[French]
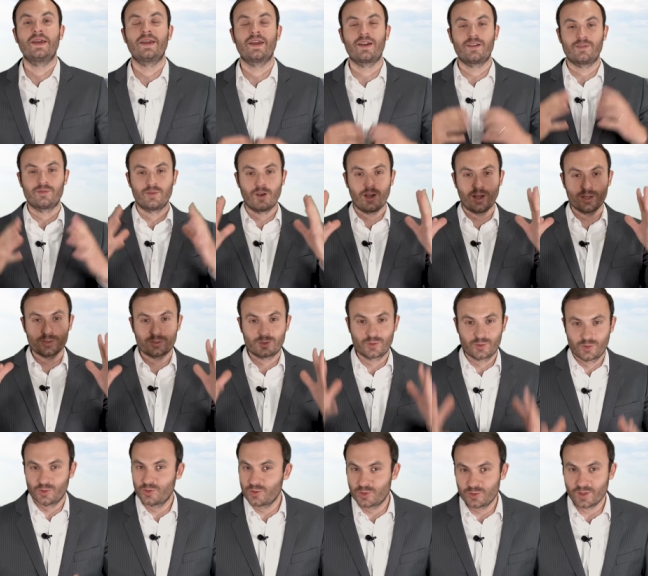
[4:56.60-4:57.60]
et avoir
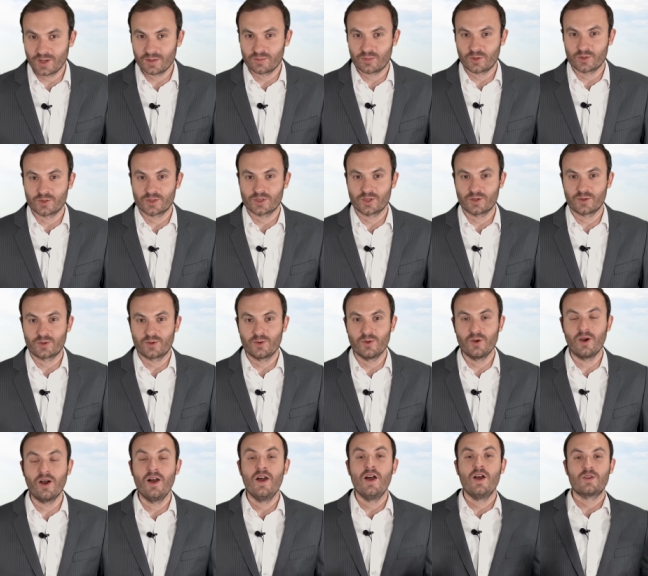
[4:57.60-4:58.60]
toujours un projet en
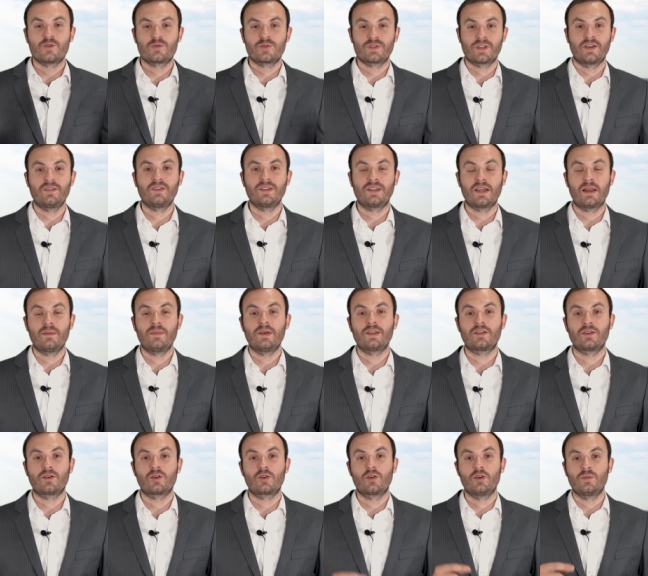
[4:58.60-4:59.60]
cours. Je vous invite à le
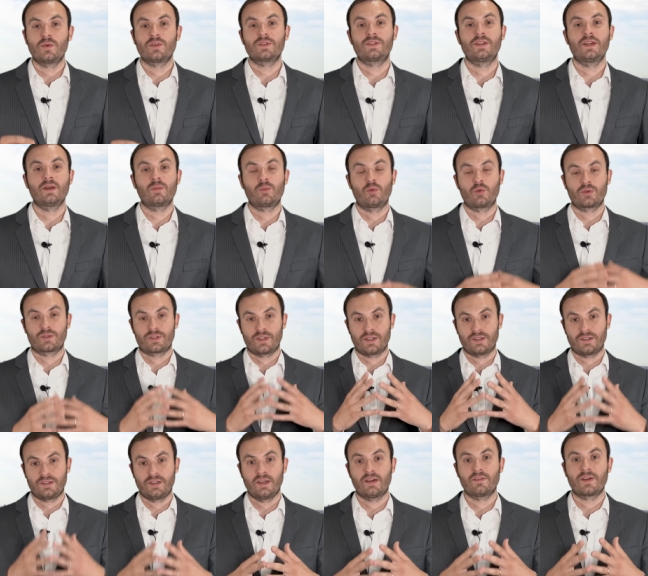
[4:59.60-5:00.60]
mettre en commentaire pour que
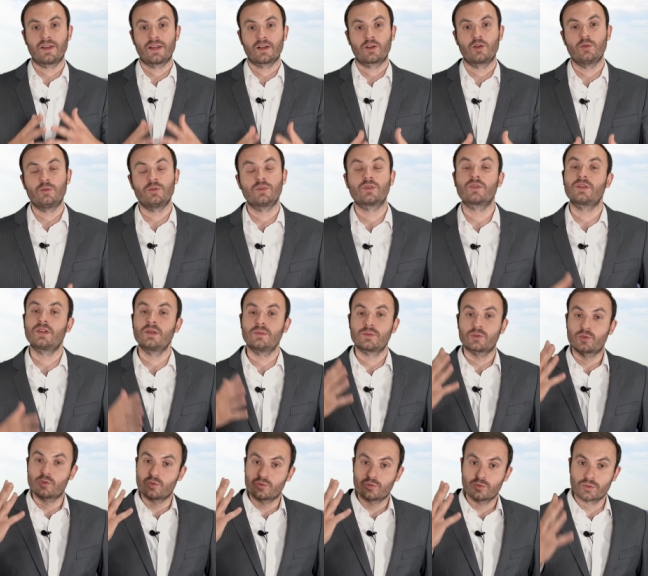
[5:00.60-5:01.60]
ça serve à la communauté
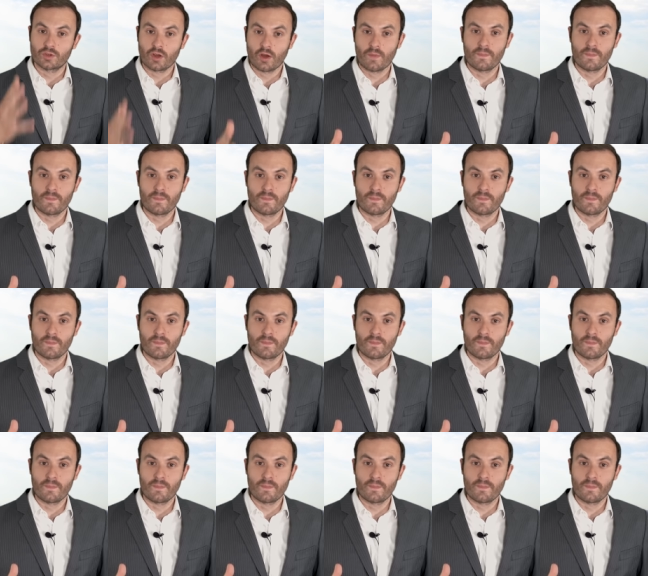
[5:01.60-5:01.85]
parce que je vous en